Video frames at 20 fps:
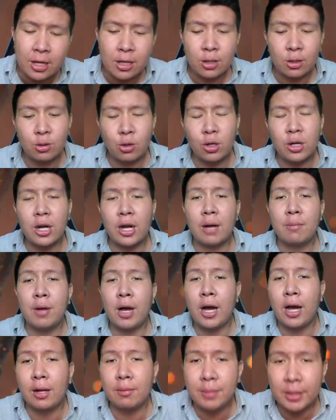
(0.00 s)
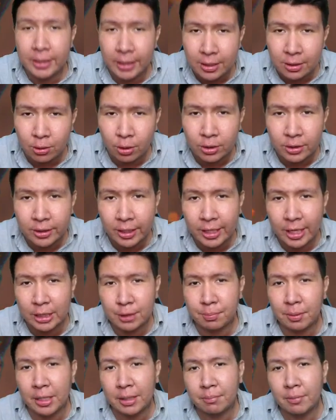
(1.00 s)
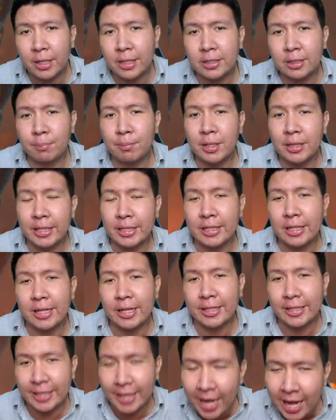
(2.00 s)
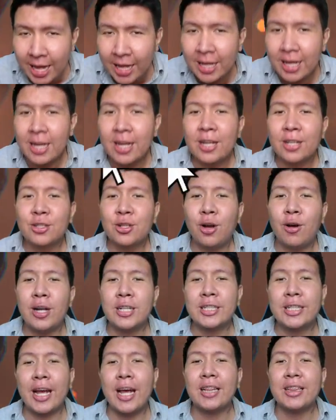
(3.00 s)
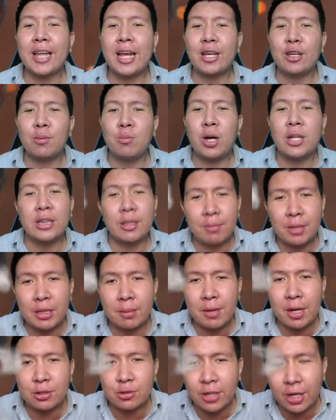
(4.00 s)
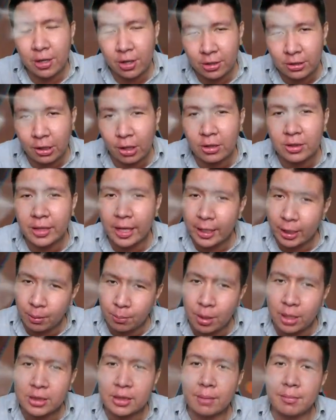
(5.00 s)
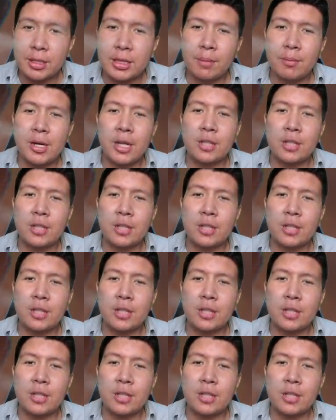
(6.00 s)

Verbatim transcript: gue udah nggak bakal bikin konten eksperimen seperti ini lagi ya. So, once again, thank you buat teman-teman yang sudah nonton. Thank you buat teman-teman yang